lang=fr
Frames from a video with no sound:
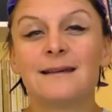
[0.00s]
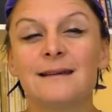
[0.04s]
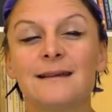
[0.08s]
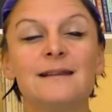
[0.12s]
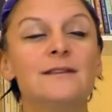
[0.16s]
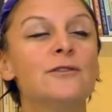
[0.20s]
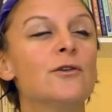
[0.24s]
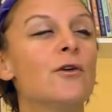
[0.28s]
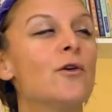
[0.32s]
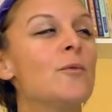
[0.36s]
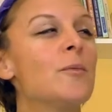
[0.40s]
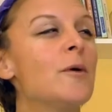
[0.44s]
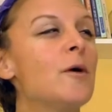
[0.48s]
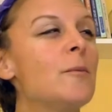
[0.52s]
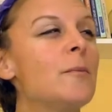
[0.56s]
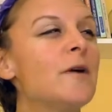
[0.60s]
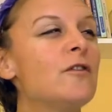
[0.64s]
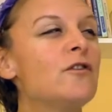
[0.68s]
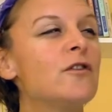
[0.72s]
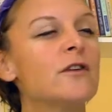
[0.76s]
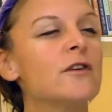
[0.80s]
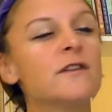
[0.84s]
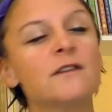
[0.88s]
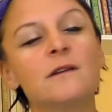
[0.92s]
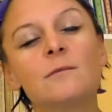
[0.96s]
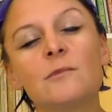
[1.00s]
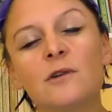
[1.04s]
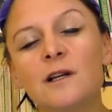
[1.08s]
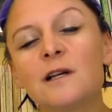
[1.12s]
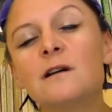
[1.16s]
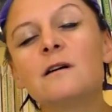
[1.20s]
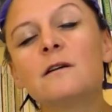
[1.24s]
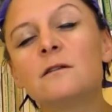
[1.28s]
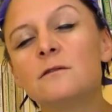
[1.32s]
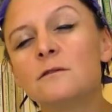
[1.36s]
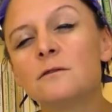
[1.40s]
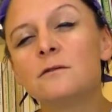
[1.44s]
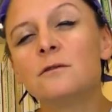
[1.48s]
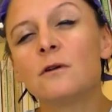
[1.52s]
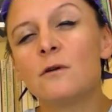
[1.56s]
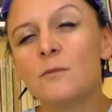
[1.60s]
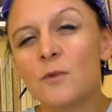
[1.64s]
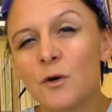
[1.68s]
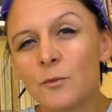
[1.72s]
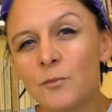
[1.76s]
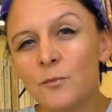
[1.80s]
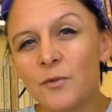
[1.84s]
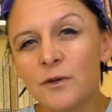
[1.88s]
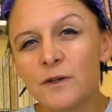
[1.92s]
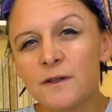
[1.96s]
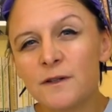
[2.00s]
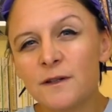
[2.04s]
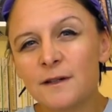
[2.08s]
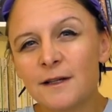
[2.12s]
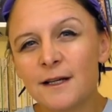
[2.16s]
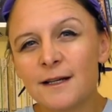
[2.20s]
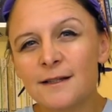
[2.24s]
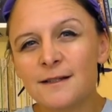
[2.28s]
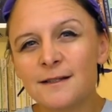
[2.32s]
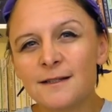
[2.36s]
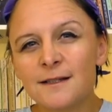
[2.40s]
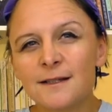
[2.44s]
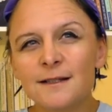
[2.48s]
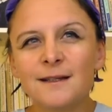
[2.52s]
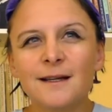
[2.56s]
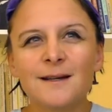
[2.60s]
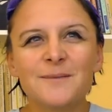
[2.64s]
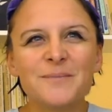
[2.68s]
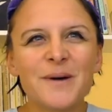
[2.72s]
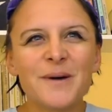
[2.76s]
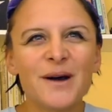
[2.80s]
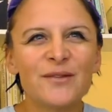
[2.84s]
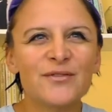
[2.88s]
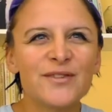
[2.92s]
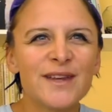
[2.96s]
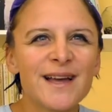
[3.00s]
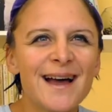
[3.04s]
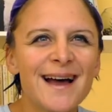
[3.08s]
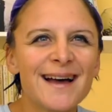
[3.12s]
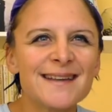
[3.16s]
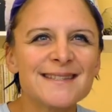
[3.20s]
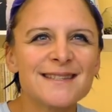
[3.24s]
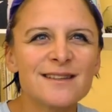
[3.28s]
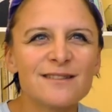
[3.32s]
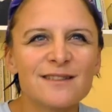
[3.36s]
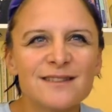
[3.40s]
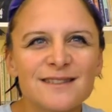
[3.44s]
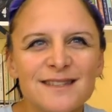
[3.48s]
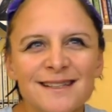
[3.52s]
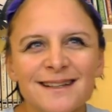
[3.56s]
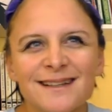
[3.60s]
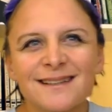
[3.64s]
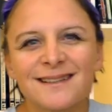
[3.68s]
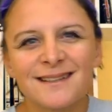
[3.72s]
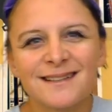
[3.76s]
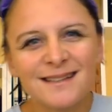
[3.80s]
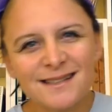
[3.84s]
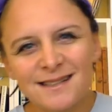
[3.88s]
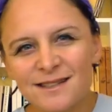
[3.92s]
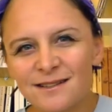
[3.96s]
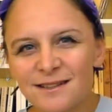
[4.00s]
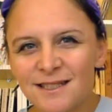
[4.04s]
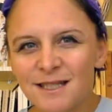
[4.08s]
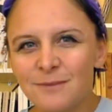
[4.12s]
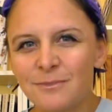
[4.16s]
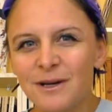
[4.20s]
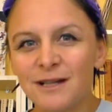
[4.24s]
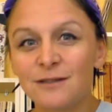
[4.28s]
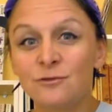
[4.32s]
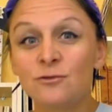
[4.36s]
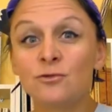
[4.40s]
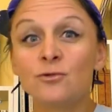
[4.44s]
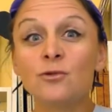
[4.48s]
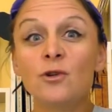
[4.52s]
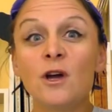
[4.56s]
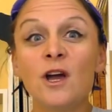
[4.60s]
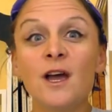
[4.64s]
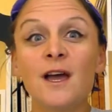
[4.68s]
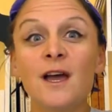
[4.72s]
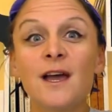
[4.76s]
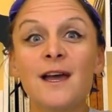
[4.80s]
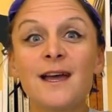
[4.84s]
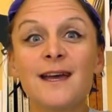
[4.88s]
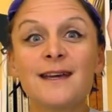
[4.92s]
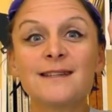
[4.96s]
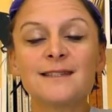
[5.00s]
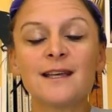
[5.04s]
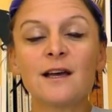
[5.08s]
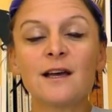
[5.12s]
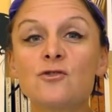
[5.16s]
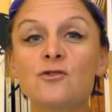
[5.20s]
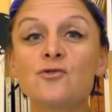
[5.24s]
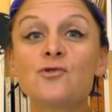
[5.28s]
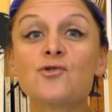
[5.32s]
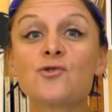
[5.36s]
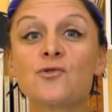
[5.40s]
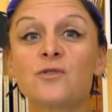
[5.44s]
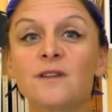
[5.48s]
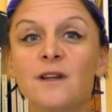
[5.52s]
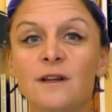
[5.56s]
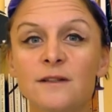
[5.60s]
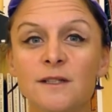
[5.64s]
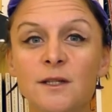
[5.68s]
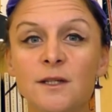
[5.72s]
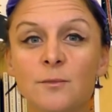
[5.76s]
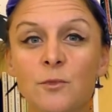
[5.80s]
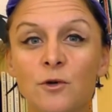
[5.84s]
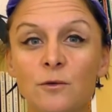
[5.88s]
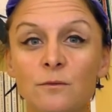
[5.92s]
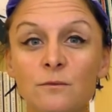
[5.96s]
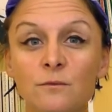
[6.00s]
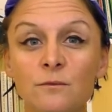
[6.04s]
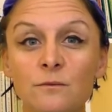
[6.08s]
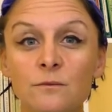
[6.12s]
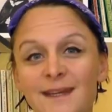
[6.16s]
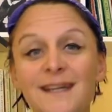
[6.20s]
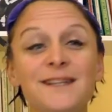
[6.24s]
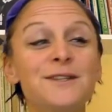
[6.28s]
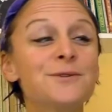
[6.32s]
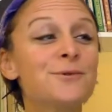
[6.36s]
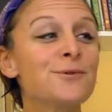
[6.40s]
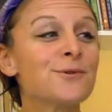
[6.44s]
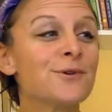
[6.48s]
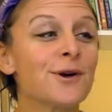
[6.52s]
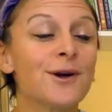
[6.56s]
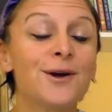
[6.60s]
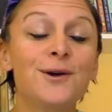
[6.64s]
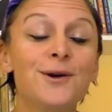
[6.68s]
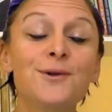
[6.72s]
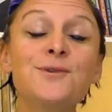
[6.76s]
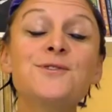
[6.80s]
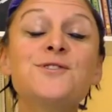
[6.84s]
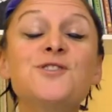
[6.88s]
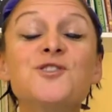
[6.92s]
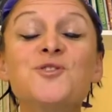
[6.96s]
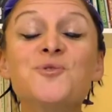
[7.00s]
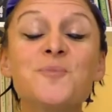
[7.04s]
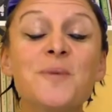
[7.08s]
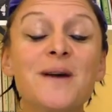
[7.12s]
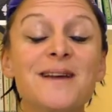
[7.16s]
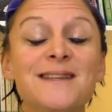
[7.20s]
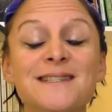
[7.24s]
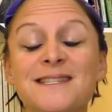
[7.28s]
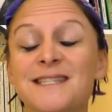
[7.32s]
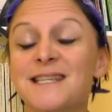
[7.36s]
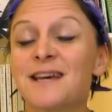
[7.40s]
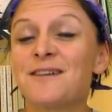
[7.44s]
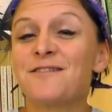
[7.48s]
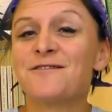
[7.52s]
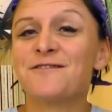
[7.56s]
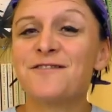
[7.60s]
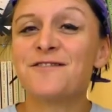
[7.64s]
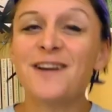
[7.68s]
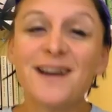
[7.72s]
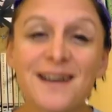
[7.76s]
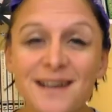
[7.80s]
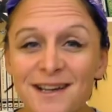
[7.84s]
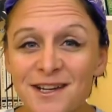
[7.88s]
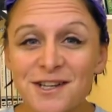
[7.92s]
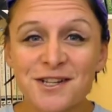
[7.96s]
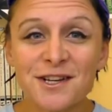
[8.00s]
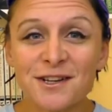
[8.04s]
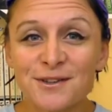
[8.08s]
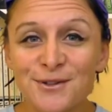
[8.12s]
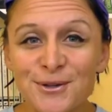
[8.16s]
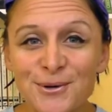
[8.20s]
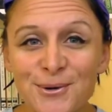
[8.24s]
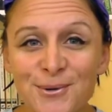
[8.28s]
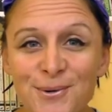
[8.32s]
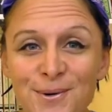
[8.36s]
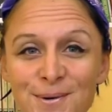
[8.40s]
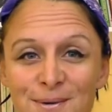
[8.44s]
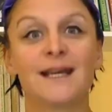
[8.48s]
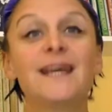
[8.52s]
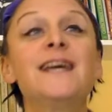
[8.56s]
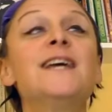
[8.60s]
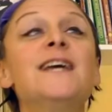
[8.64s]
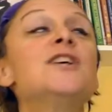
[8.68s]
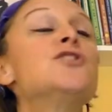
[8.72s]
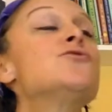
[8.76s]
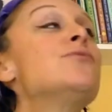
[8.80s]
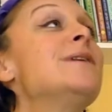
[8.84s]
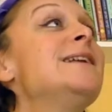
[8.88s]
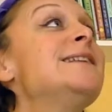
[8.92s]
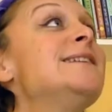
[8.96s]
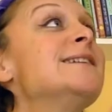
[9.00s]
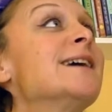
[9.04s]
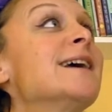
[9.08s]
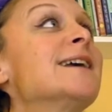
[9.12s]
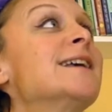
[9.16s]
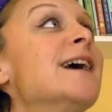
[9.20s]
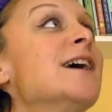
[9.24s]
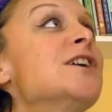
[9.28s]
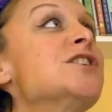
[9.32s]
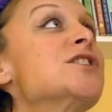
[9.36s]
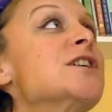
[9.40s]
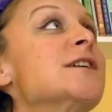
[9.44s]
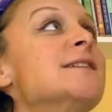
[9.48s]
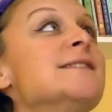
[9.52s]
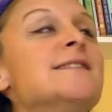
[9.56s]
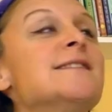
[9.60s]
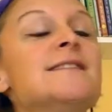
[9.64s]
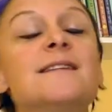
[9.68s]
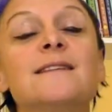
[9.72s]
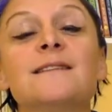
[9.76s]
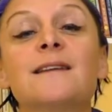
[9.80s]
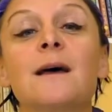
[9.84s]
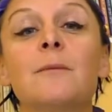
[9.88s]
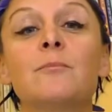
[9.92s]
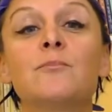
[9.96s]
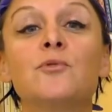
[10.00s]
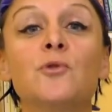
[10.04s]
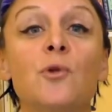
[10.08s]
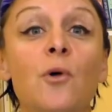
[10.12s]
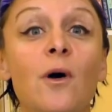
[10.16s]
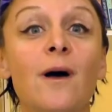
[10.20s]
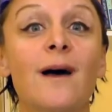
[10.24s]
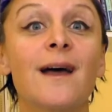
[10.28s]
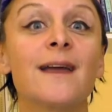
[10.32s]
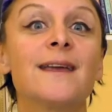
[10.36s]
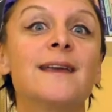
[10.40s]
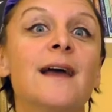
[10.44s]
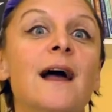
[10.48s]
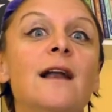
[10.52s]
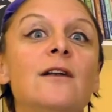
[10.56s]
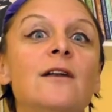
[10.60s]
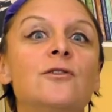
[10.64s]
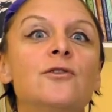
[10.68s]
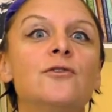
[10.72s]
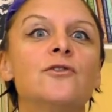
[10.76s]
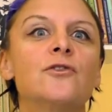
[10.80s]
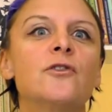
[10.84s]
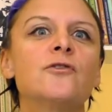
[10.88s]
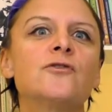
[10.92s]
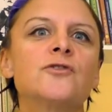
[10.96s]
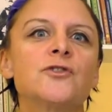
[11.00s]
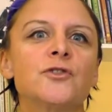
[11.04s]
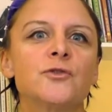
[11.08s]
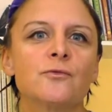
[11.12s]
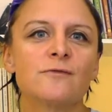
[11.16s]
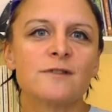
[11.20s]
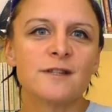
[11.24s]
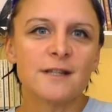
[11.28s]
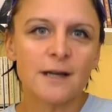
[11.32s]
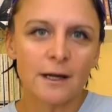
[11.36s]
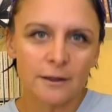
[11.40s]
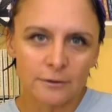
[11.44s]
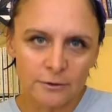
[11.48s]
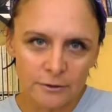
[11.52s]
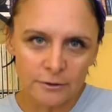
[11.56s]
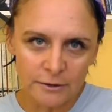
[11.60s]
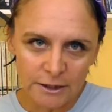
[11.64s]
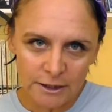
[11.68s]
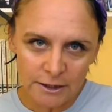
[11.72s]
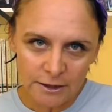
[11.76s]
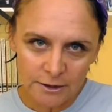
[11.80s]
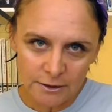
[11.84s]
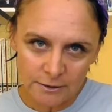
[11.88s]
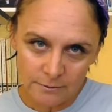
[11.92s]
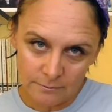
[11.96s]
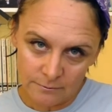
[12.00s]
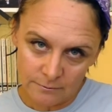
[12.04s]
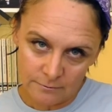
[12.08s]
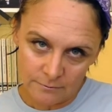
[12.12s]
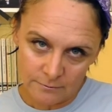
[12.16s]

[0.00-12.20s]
Il ne reprend pas forcément les codes du roman policier classique et il parvient à sortir des sentiers battus, et jusqu'au dernier mot. Et donc, le suspense va crescendo, et je vais le dire cash, hein, c'est un pur régal de tension sardonique.